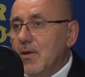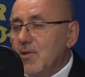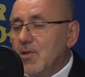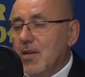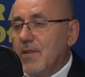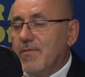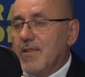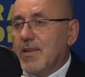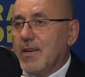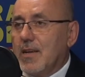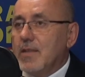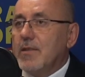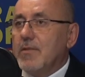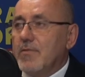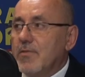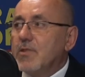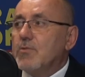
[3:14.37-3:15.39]
czerwca,
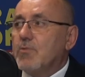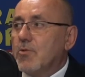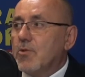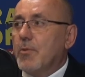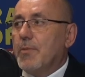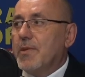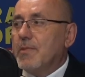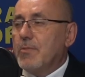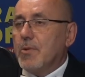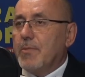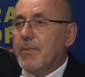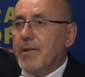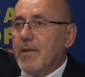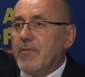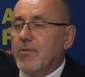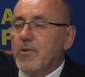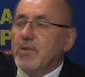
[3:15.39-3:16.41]
kiedy wyszło to pismo od
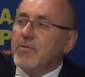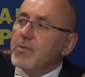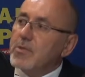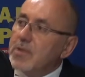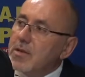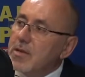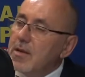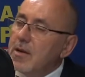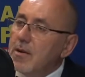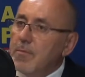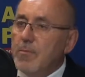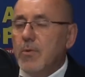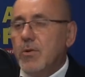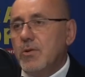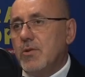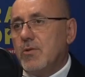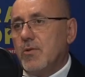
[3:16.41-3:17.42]
pana wojewody,
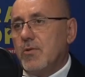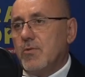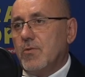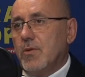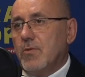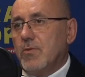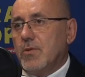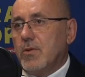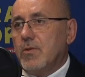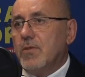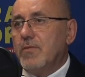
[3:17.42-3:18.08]
monitorują to.